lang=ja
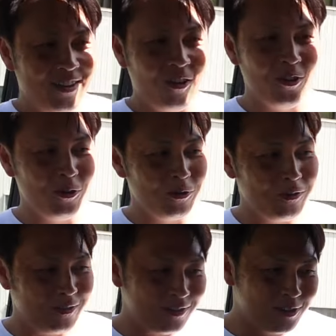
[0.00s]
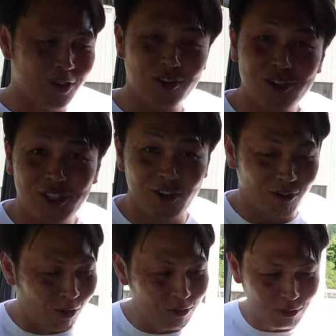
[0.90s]
この黒と白の
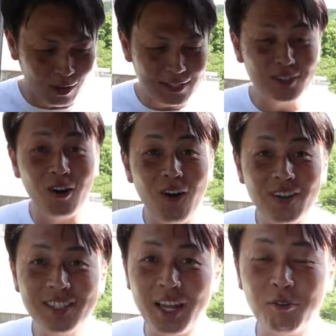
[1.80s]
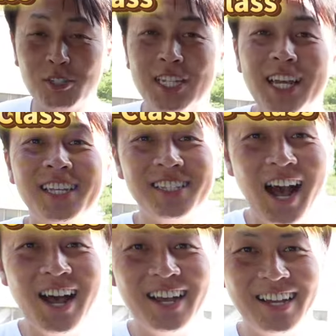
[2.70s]
コントラスト、最高じゃないです
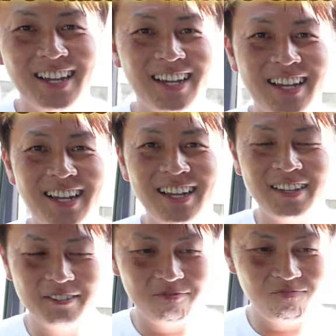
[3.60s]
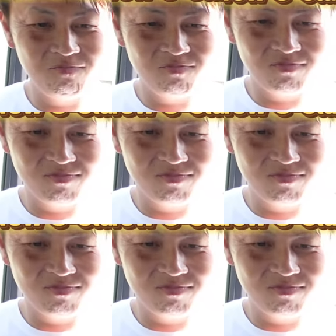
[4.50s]
か。この実シートだけ